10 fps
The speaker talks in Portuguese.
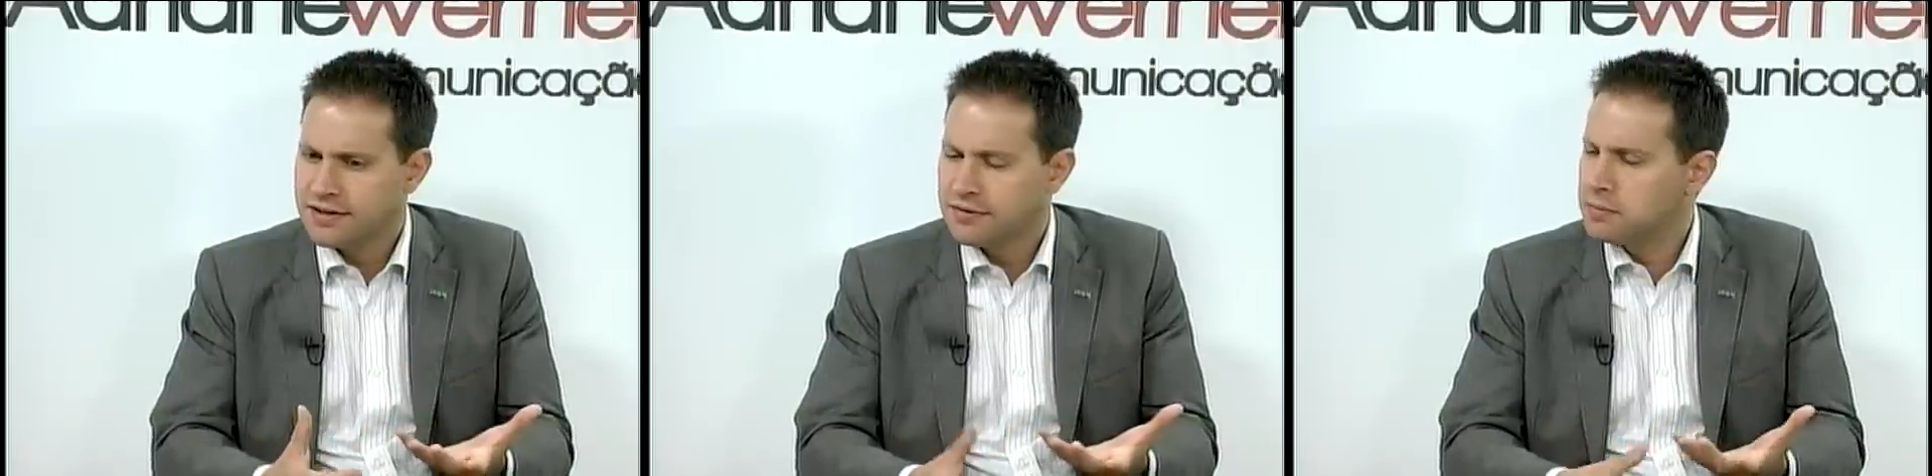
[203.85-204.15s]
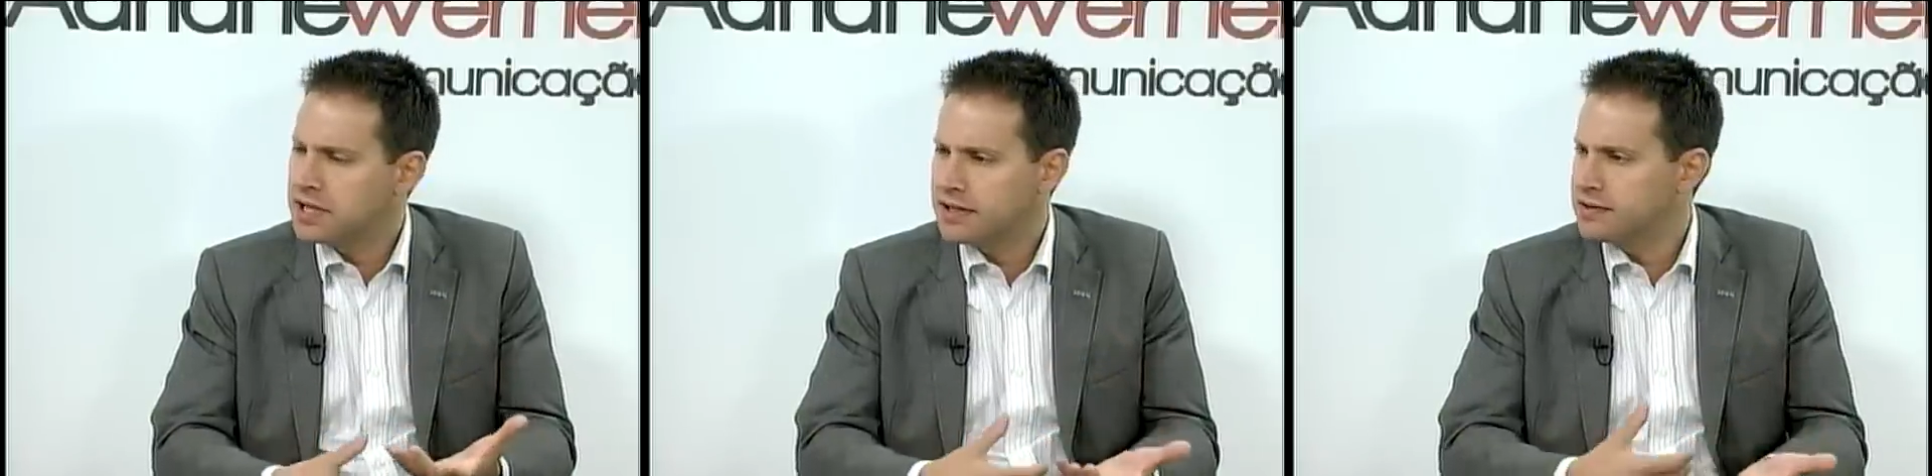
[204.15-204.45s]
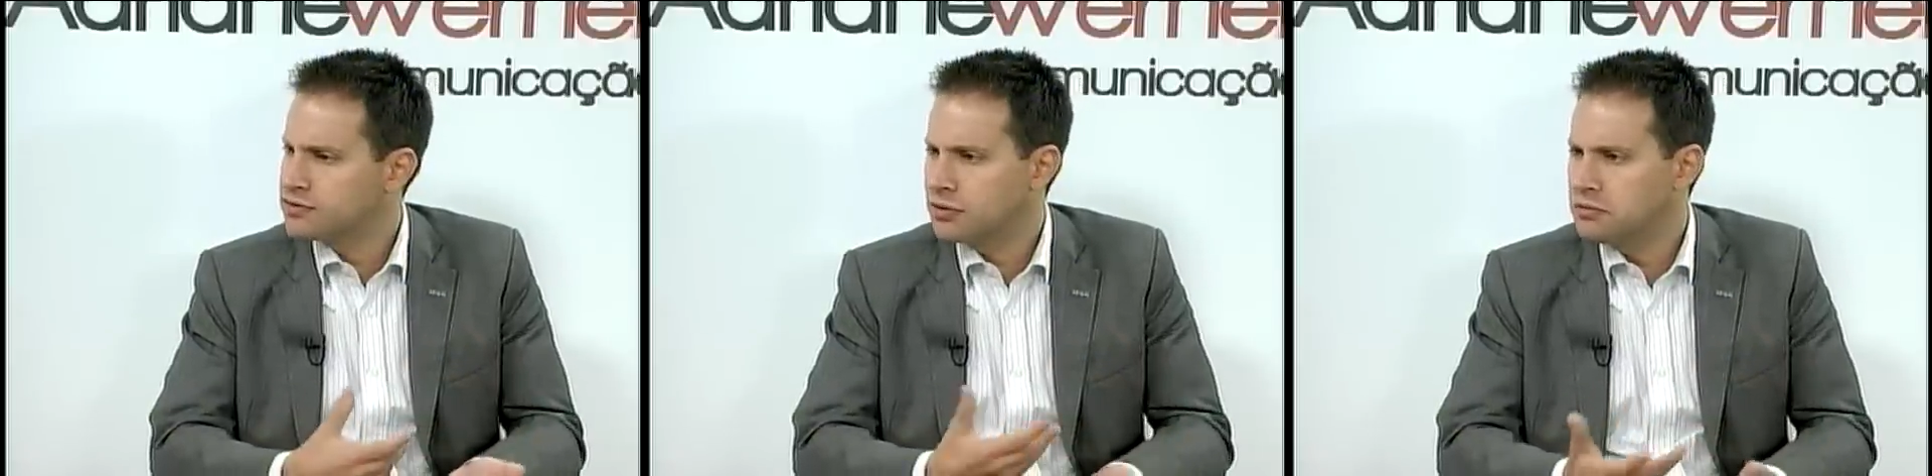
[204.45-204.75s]

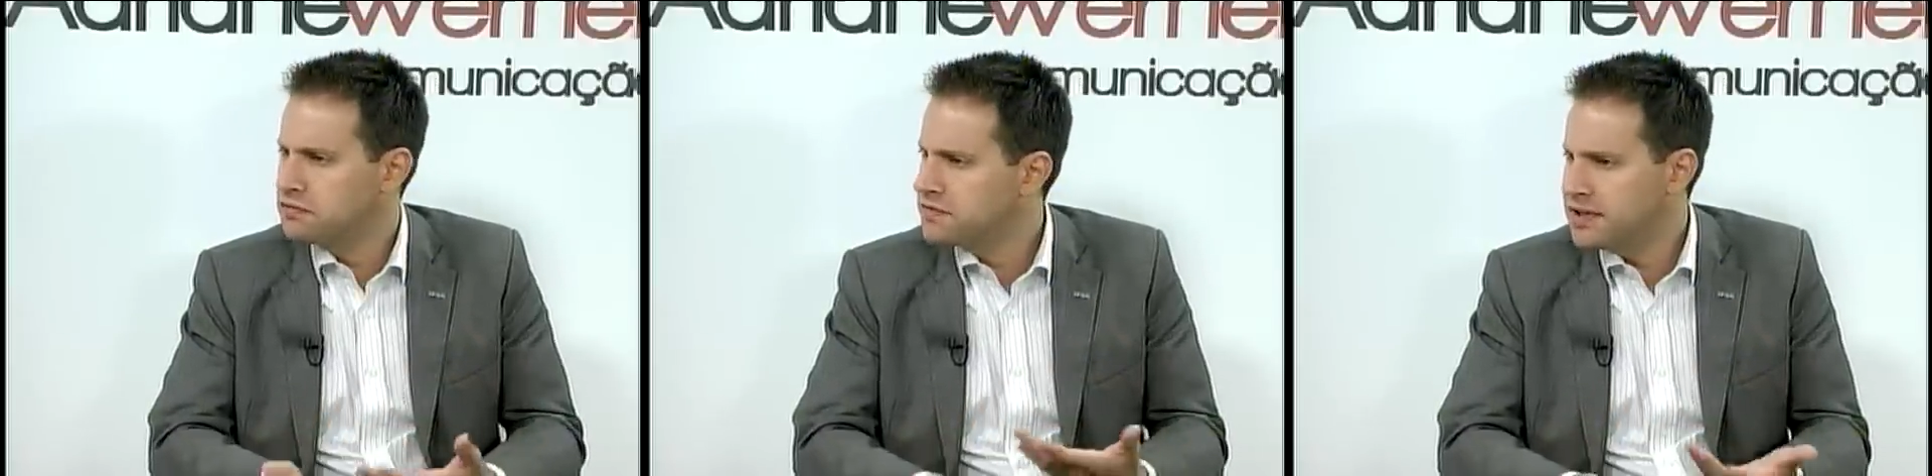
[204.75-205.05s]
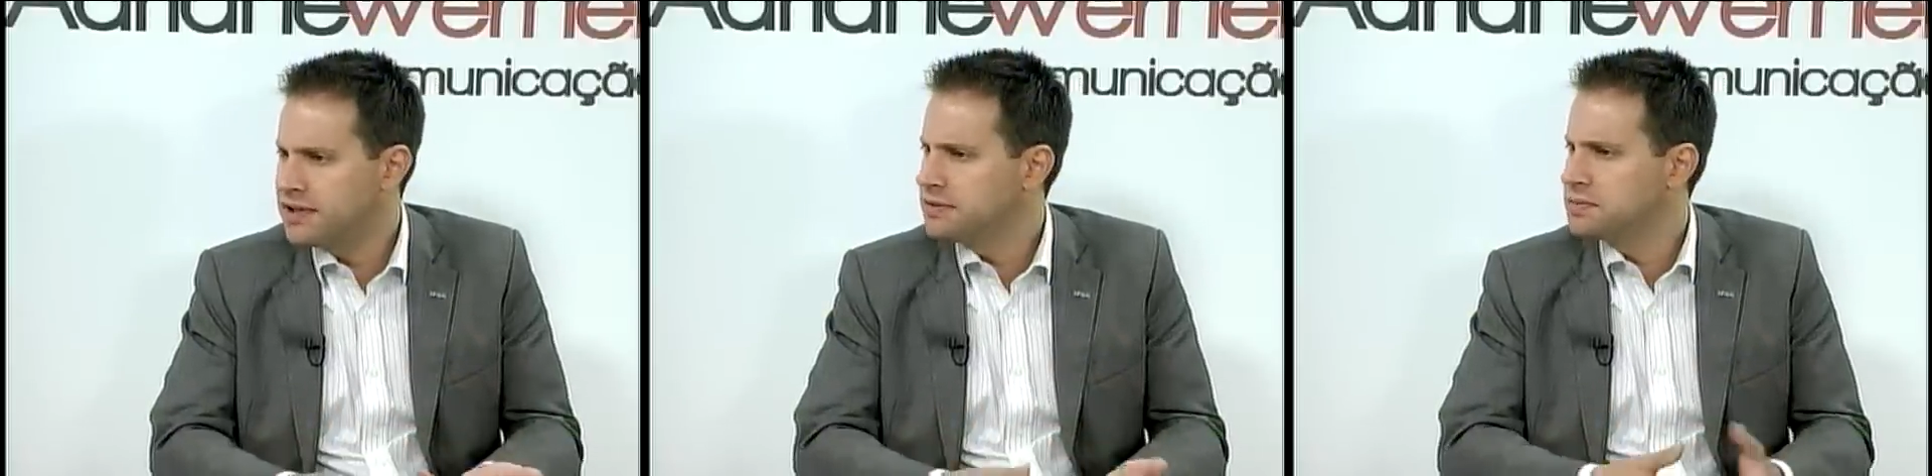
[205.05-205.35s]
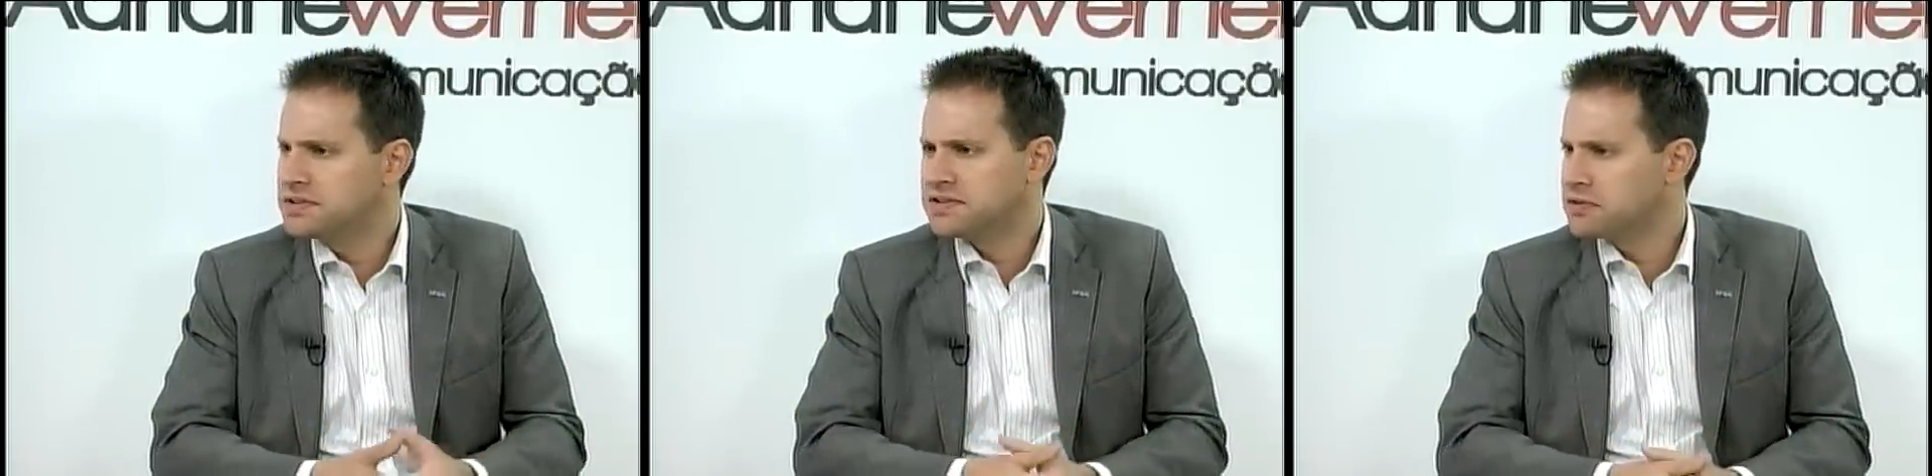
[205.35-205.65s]
fabricantes como
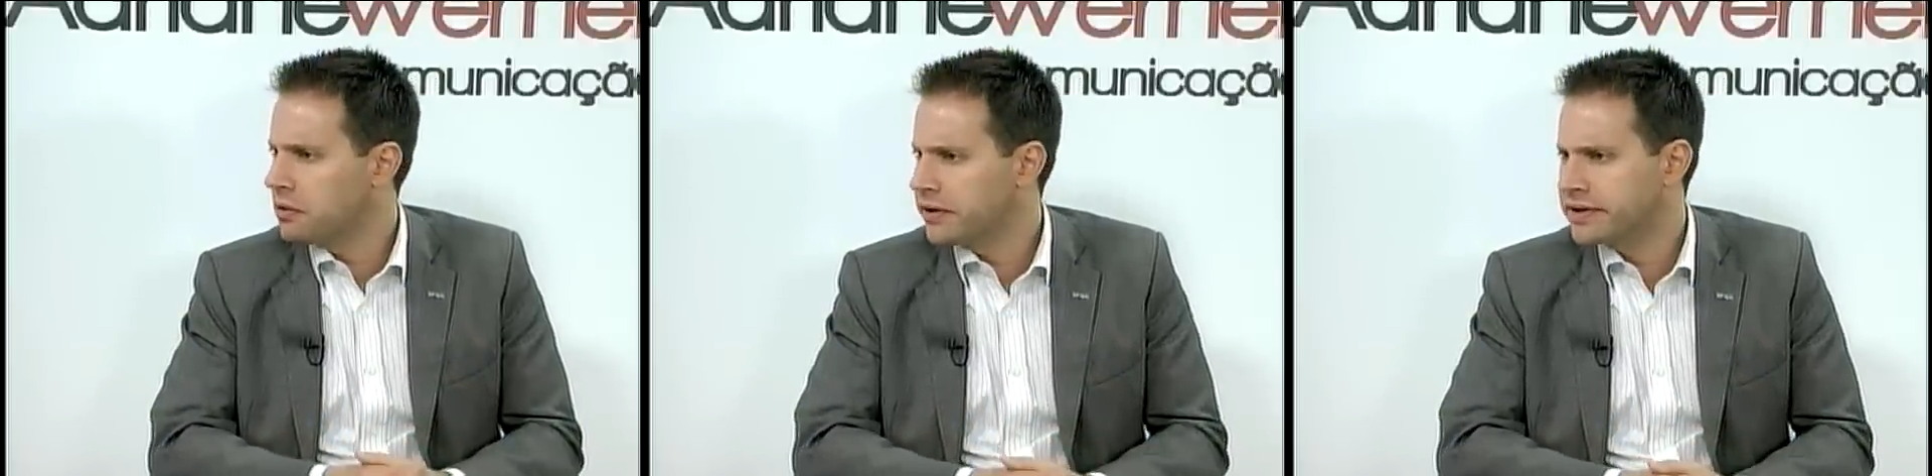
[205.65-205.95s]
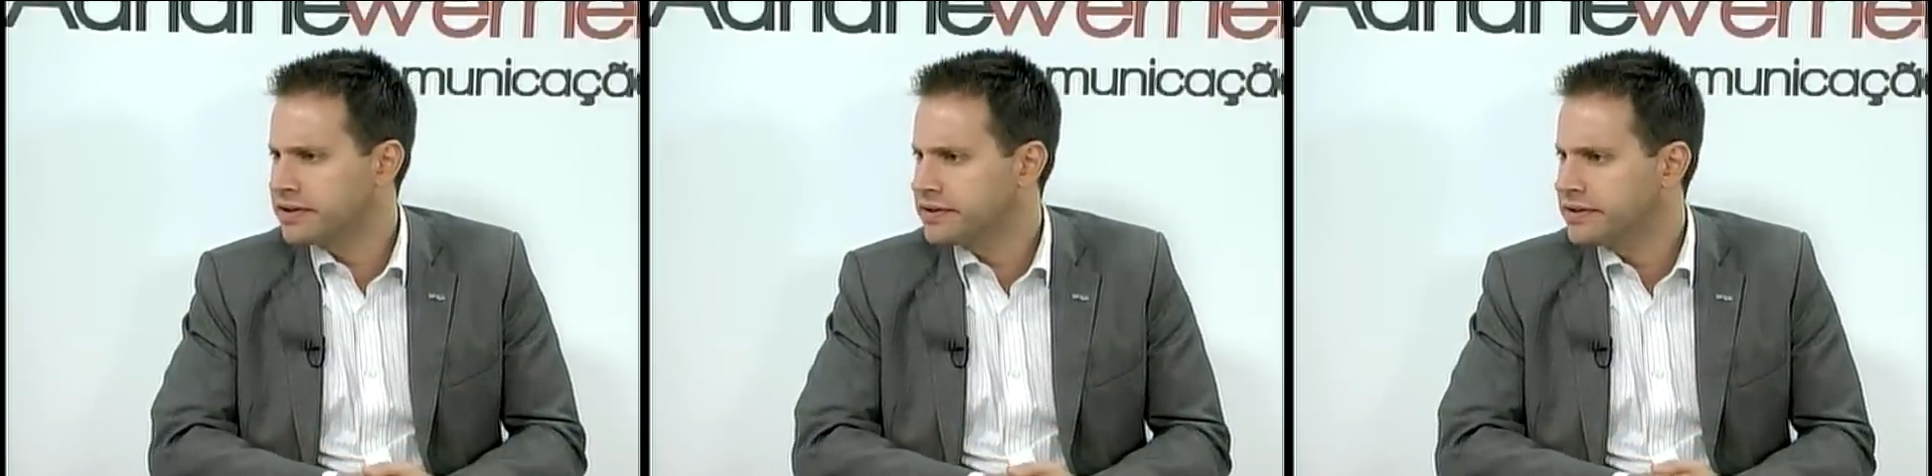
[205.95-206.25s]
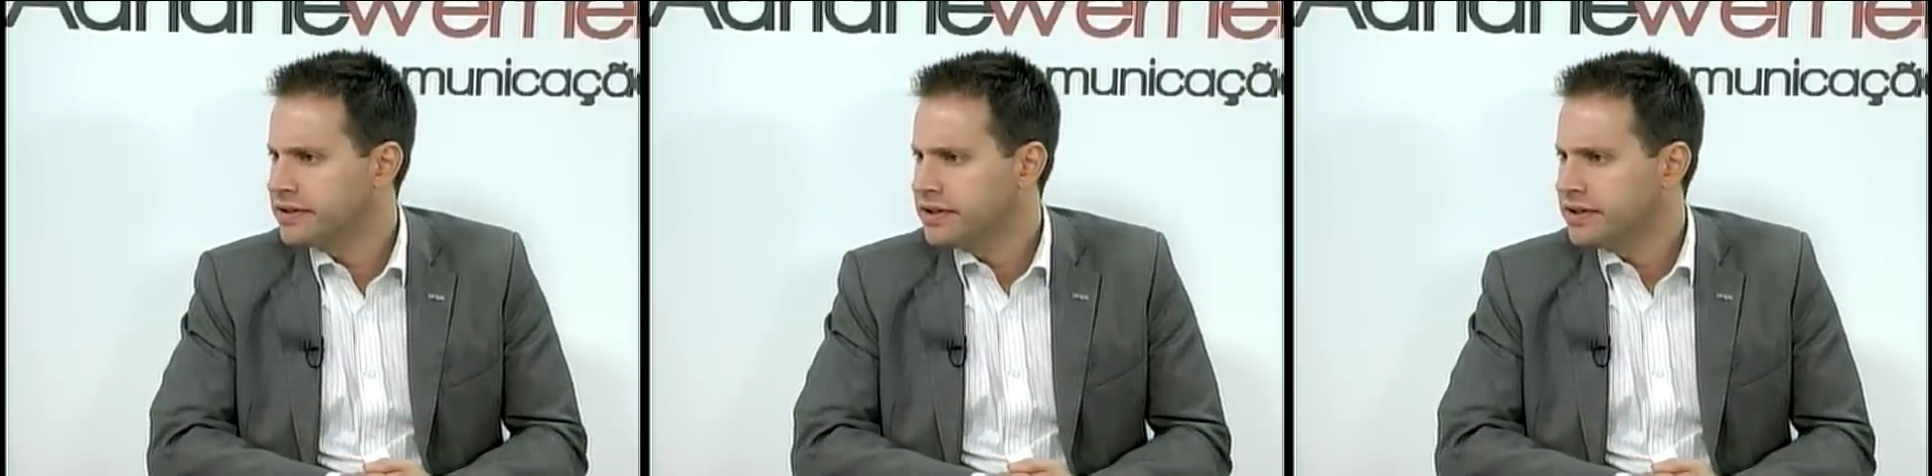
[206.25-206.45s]
Philips, Nokia,